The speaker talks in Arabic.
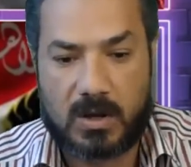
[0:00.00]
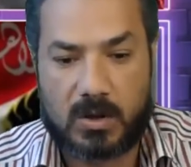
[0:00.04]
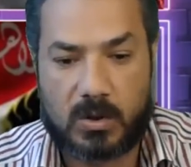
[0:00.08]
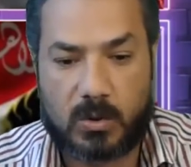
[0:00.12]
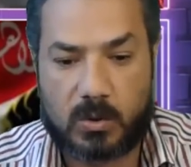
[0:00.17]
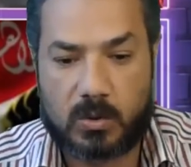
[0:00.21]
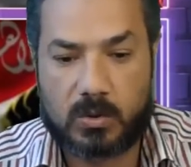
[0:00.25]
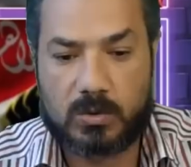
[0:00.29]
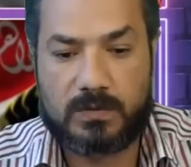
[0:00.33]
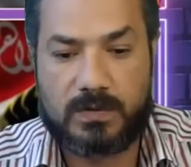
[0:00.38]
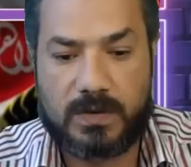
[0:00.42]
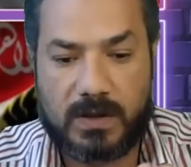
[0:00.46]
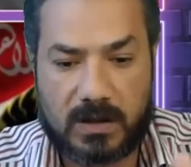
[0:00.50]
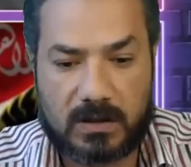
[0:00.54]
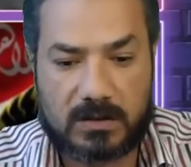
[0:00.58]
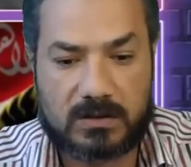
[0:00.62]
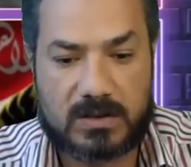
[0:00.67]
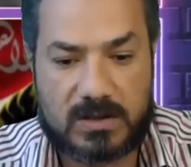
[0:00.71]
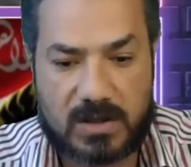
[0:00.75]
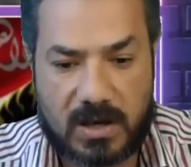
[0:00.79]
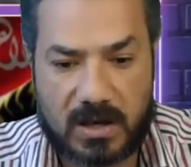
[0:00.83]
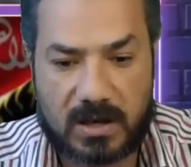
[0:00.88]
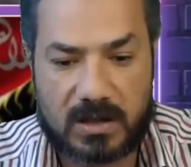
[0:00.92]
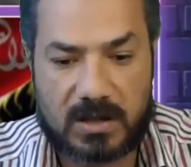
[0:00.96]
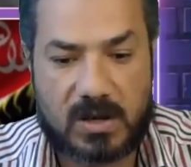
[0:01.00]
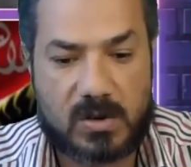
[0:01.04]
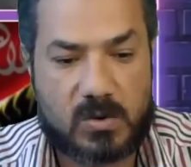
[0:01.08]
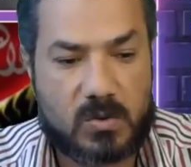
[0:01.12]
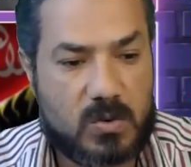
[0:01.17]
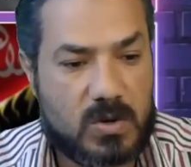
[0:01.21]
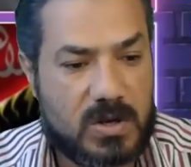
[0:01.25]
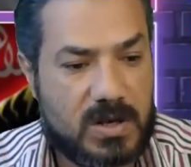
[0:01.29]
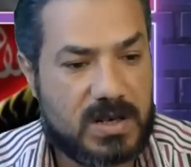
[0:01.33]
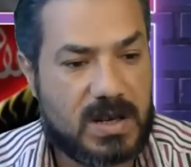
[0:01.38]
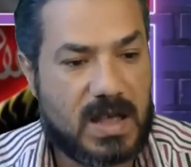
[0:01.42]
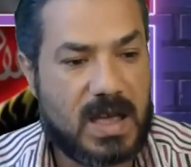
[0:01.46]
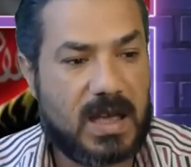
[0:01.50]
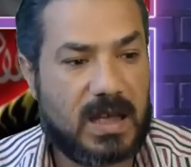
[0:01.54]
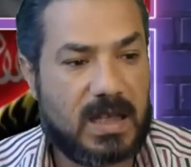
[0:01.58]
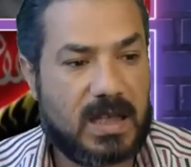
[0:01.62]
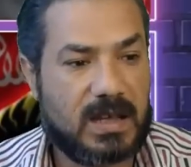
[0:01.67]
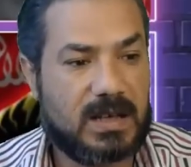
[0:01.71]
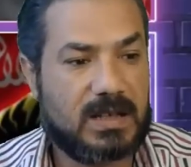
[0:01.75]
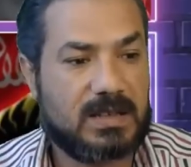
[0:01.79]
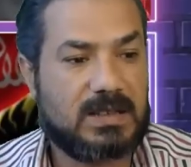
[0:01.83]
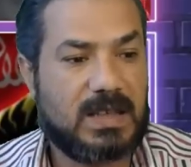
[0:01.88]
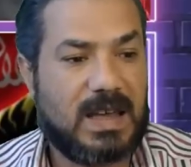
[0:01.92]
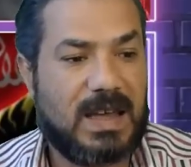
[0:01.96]
يخوض في عرض سيده يقول انها
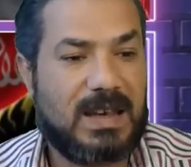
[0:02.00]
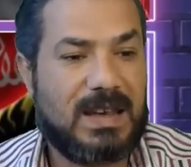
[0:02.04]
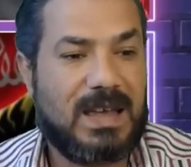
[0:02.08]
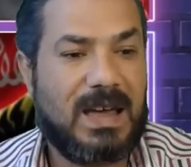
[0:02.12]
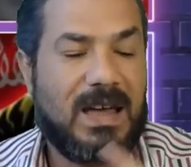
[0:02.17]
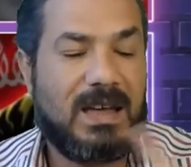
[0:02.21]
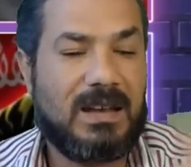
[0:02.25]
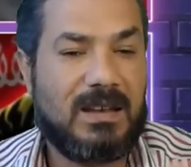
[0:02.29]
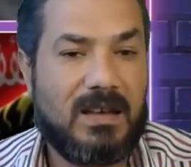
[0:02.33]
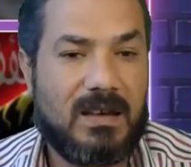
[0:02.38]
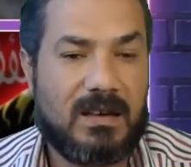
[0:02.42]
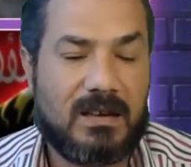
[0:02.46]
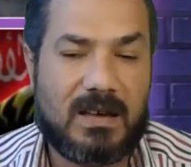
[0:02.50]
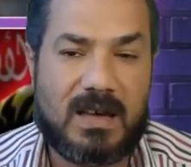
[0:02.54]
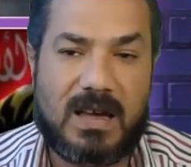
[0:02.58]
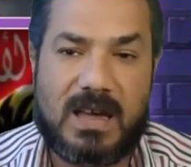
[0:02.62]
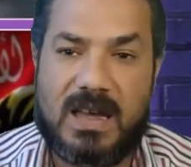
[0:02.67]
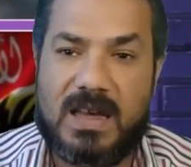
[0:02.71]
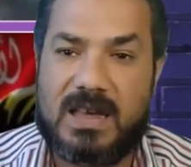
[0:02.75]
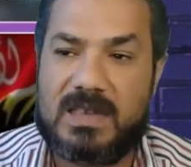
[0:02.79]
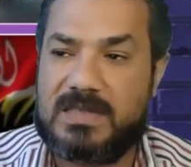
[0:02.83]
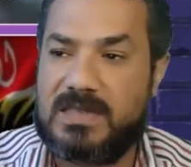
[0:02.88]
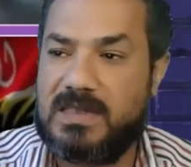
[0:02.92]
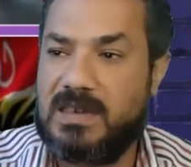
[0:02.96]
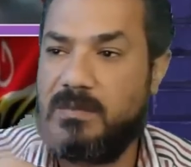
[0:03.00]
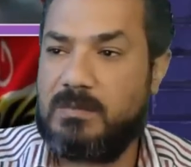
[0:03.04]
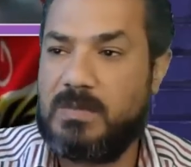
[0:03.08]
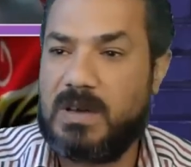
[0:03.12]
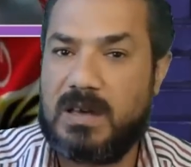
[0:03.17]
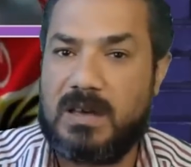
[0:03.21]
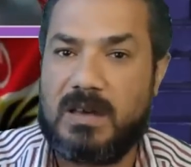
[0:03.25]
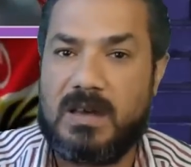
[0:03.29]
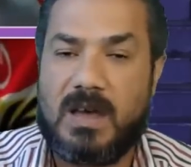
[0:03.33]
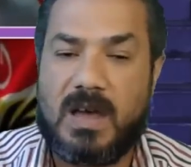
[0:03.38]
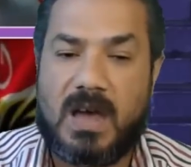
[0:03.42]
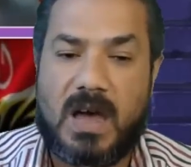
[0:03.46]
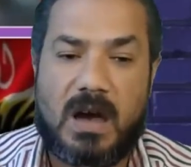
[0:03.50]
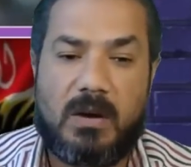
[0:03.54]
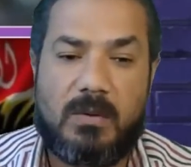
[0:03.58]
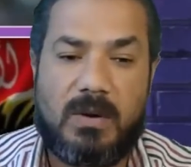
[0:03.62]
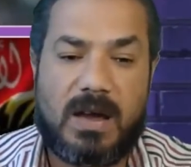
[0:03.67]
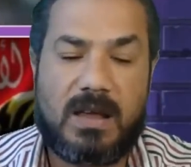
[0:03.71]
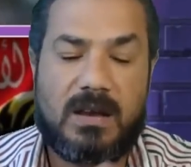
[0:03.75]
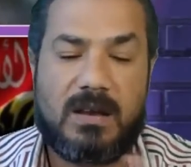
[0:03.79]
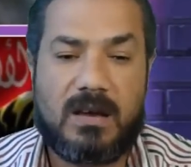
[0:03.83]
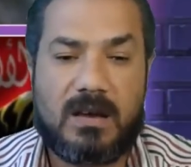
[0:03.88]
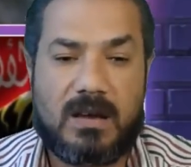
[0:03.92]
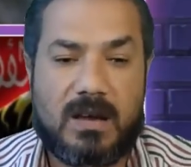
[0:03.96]
كانت على علاقه اثمه او
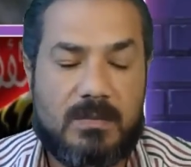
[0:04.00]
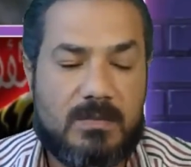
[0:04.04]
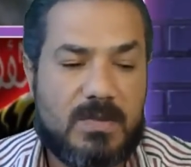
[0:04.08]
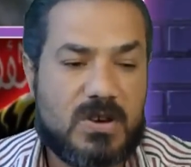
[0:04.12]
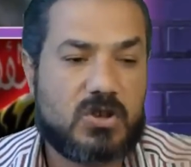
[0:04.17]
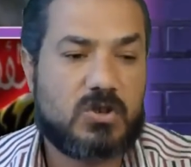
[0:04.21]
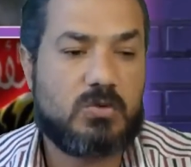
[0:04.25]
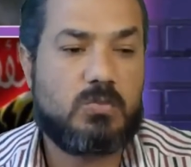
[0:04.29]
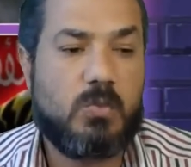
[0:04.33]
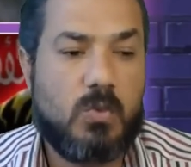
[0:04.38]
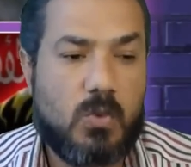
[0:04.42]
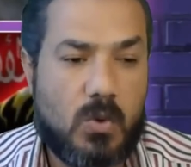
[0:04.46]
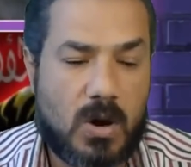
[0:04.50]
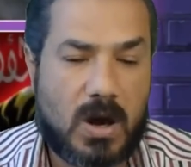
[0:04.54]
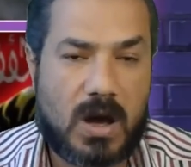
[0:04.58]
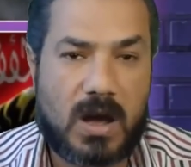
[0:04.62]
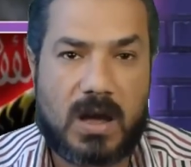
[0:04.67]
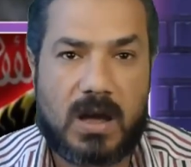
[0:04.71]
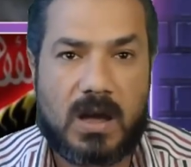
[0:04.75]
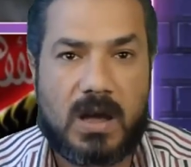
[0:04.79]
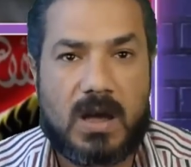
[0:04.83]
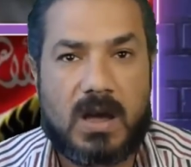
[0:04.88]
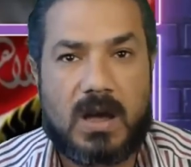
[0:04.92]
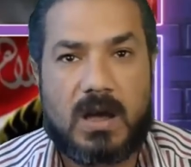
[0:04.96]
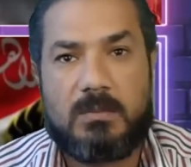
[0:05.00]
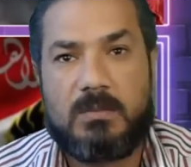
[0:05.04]
علاقه مشبوهه